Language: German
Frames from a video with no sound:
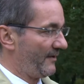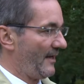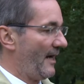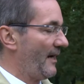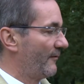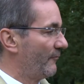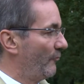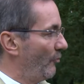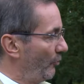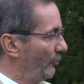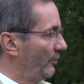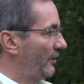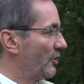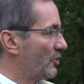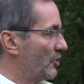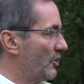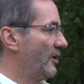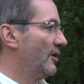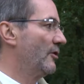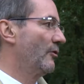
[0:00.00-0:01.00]
sagt, wo
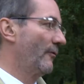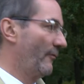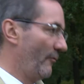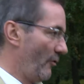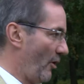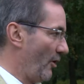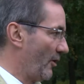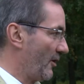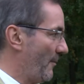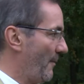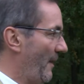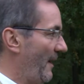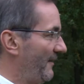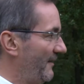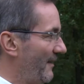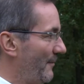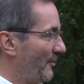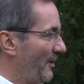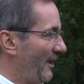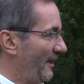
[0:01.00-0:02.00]
Unterschiede und wo auch
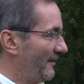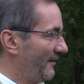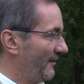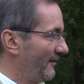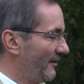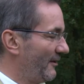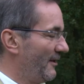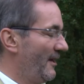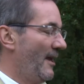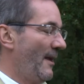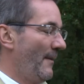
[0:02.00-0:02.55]
Gemeinsamkeiten sind.